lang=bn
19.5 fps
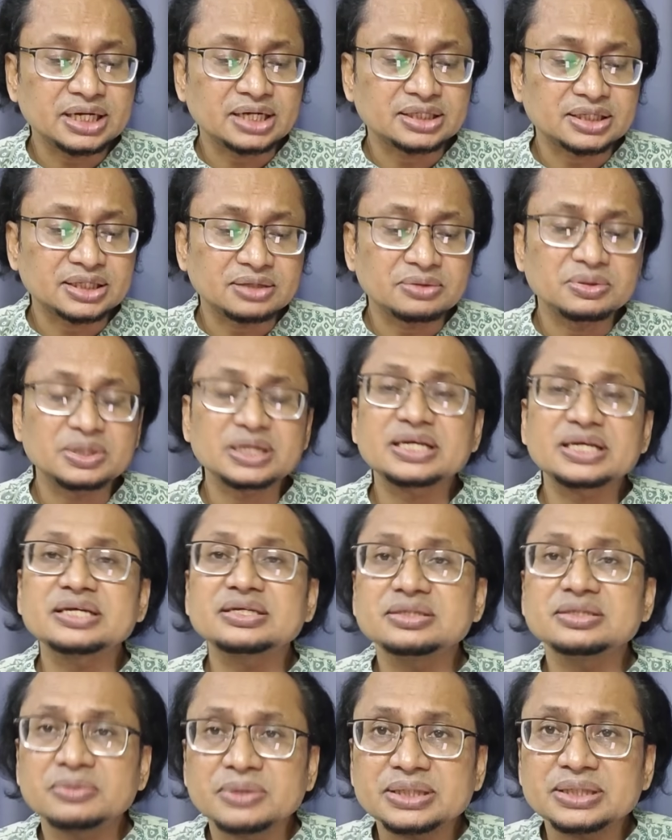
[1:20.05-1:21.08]
আঠারো থেকে
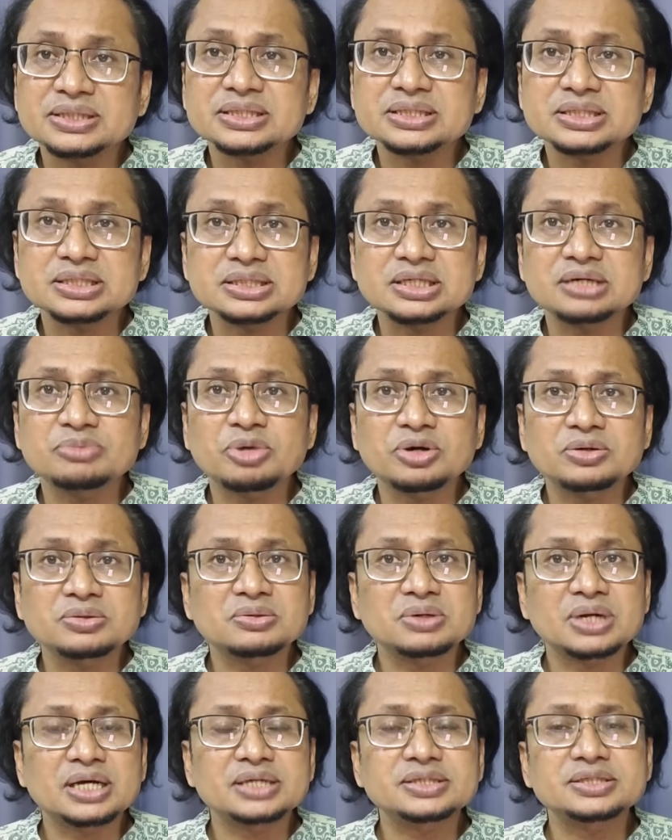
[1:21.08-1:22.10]
কি হয়েছে সেটার
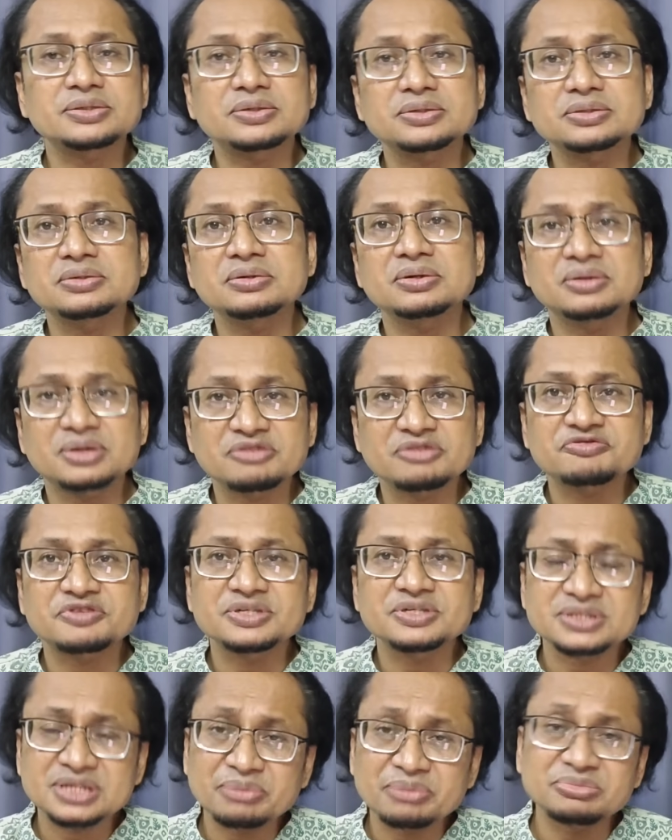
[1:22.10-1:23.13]
বর্ণনা আছে কতগুলো
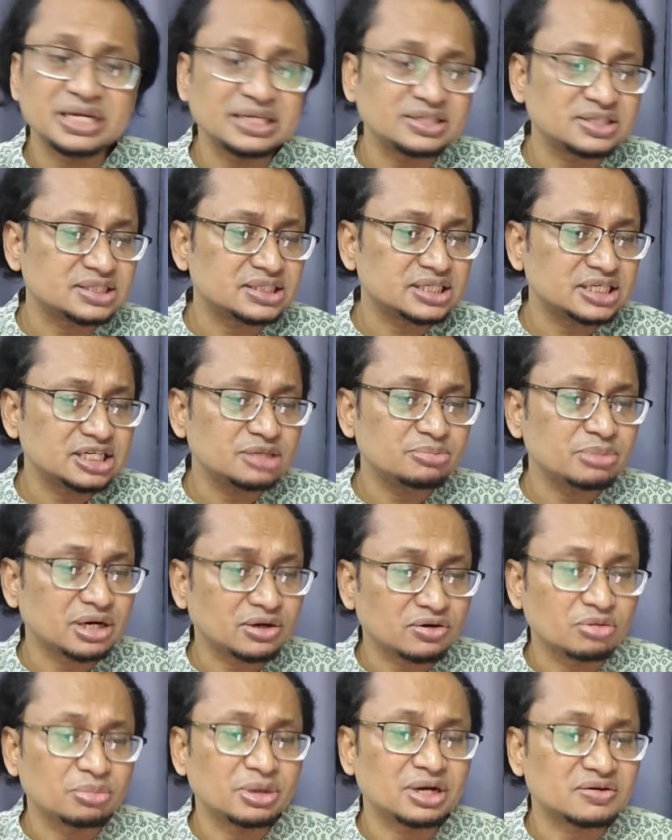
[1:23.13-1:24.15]
রেফারেন্স দিয়ে অ্যামনেস্টি বা
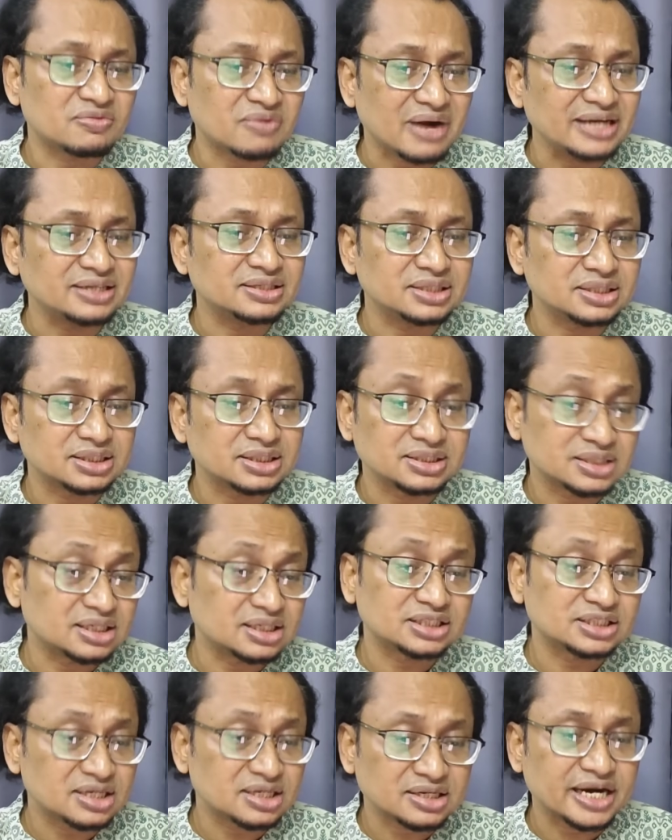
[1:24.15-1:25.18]
গ্লোবাল ক্রাইসিস
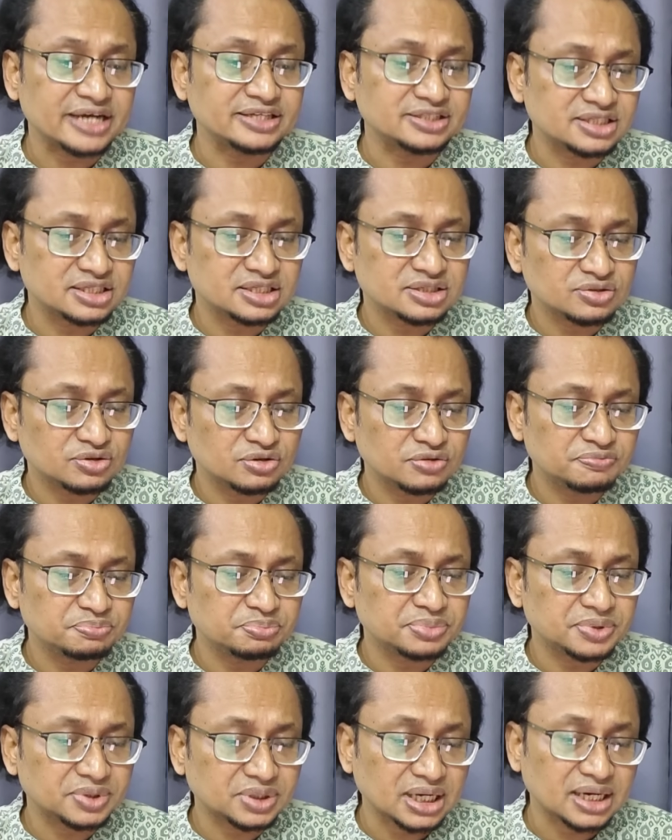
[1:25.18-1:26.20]
ইন্টারন্যাশনাল ক্রাইসিস গ্রুপ
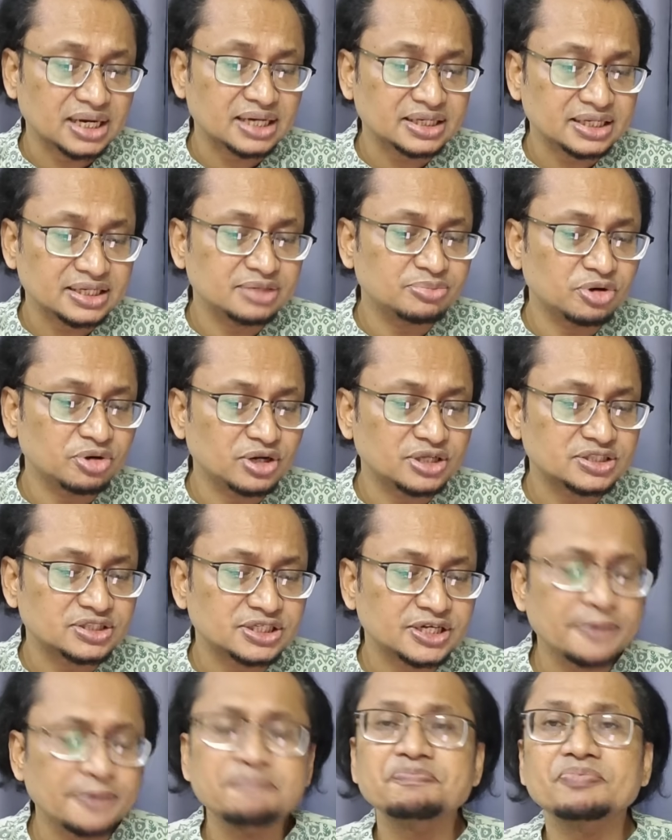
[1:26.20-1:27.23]
তারা কি কি বলেছে